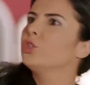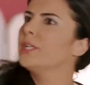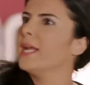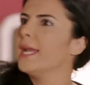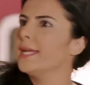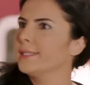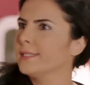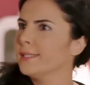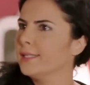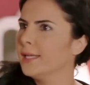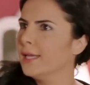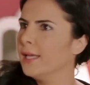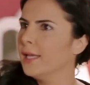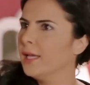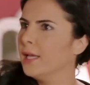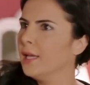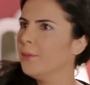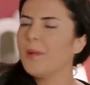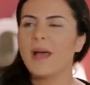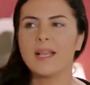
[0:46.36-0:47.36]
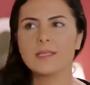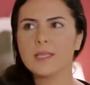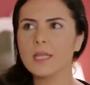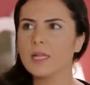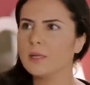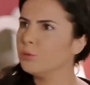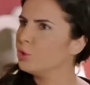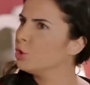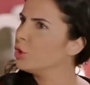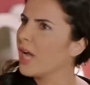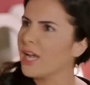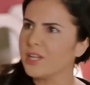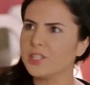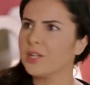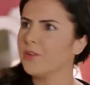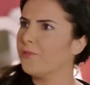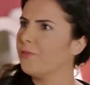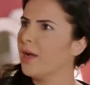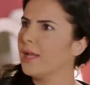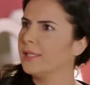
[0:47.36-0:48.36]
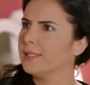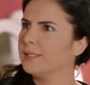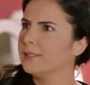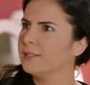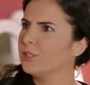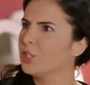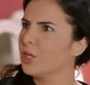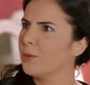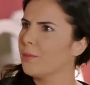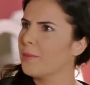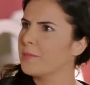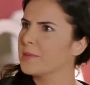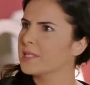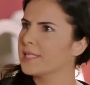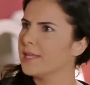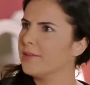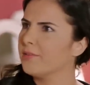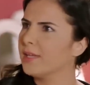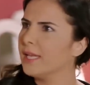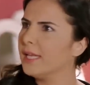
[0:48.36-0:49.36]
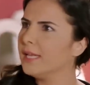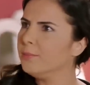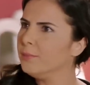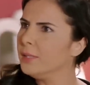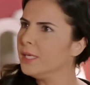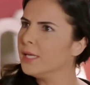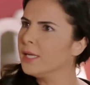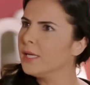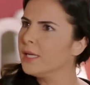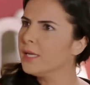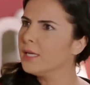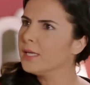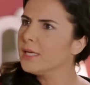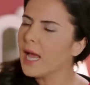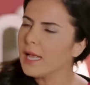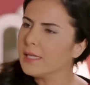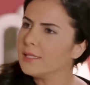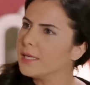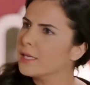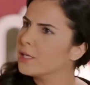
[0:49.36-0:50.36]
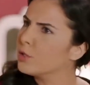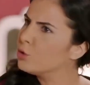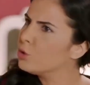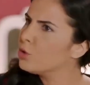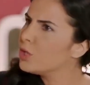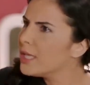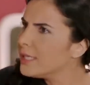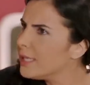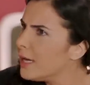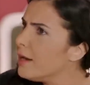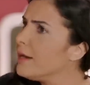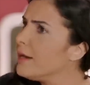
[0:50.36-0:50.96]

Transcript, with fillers: حياتي كم مرة أنا بدي أشرح لك القصة لحتى تفهم علي محل